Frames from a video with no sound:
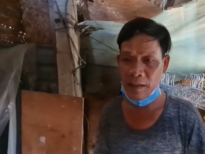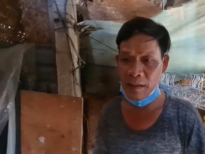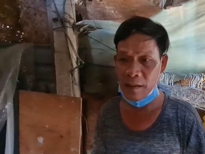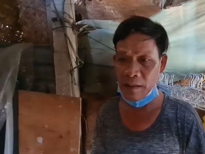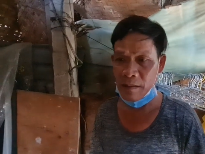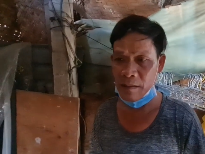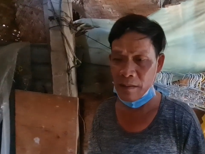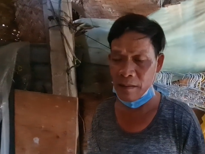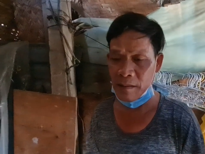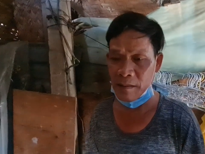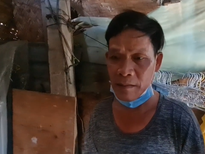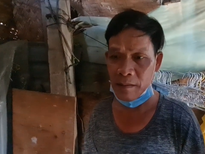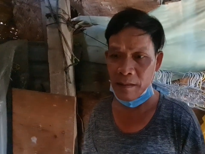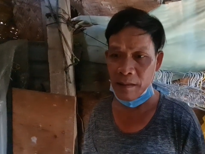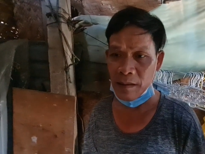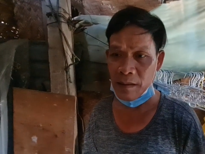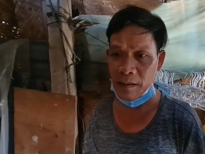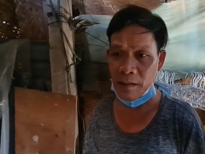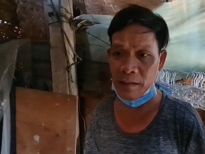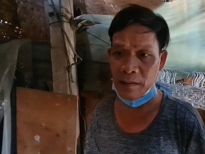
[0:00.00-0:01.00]

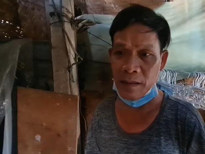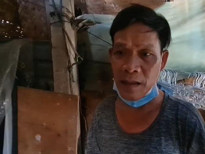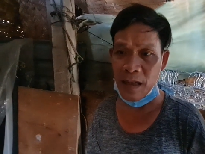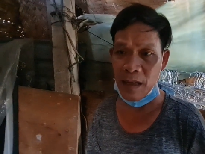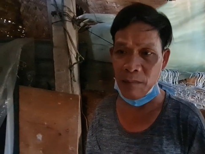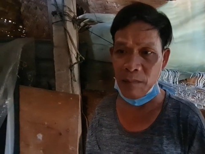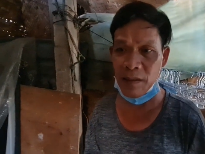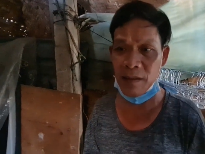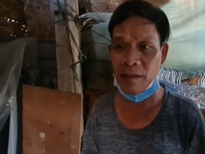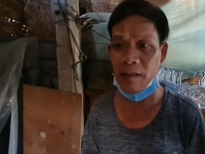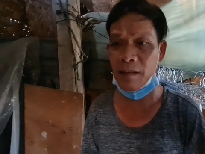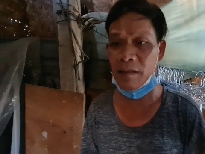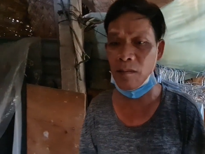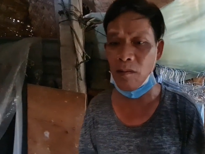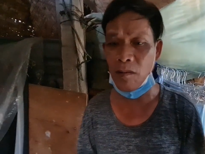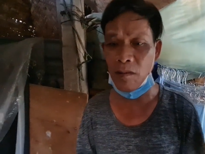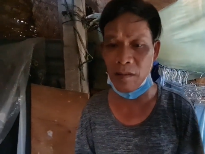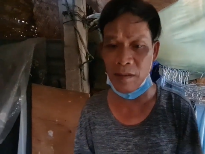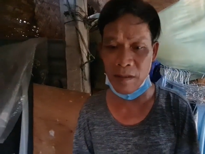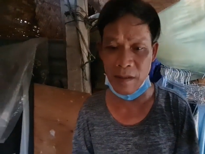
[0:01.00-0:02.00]
Dạ, nhà mà cái
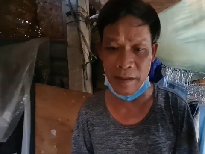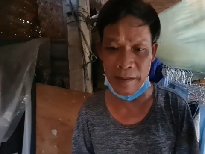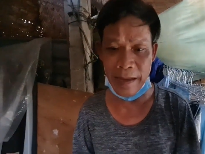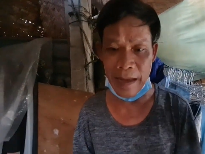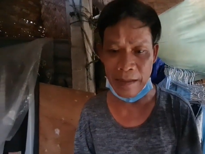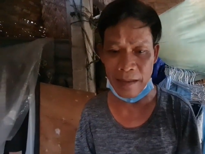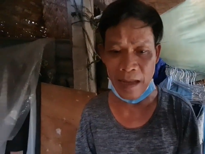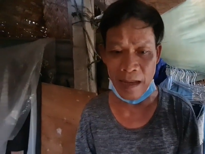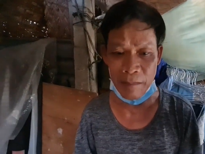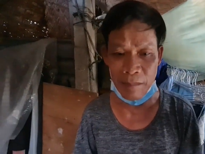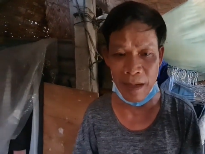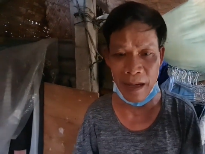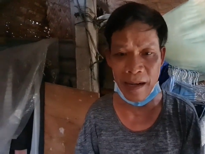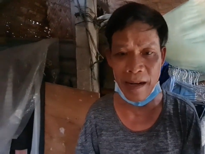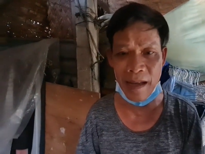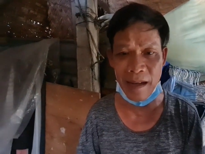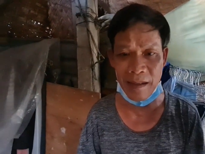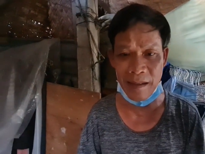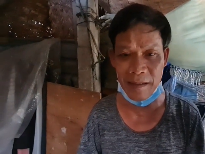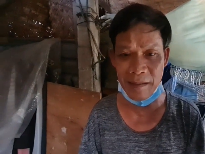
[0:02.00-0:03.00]
tuần trả tặng
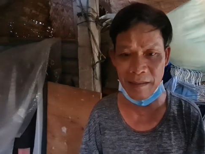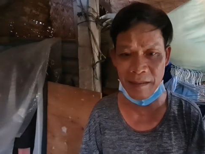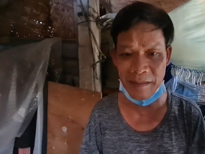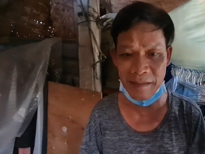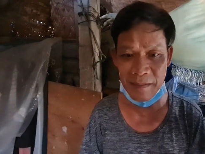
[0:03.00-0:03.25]
3 lần.